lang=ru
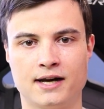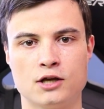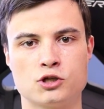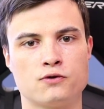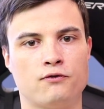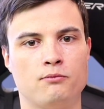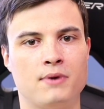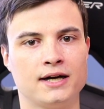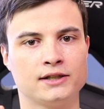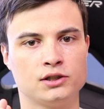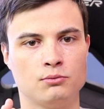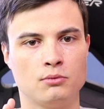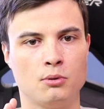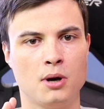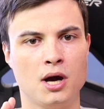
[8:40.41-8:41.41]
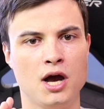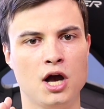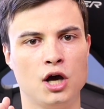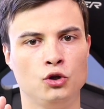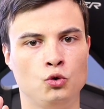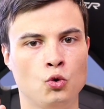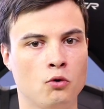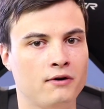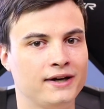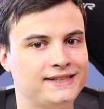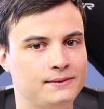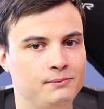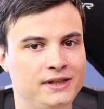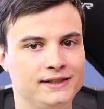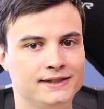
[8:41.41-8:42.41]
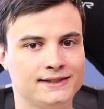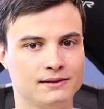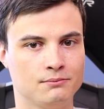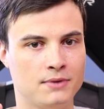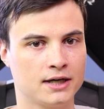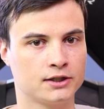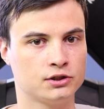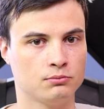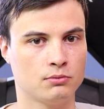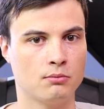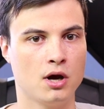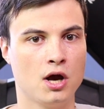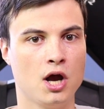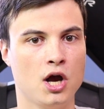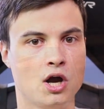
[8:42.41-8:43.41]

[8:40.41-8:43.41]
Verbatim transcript: градусов максимум, до 80 максимум.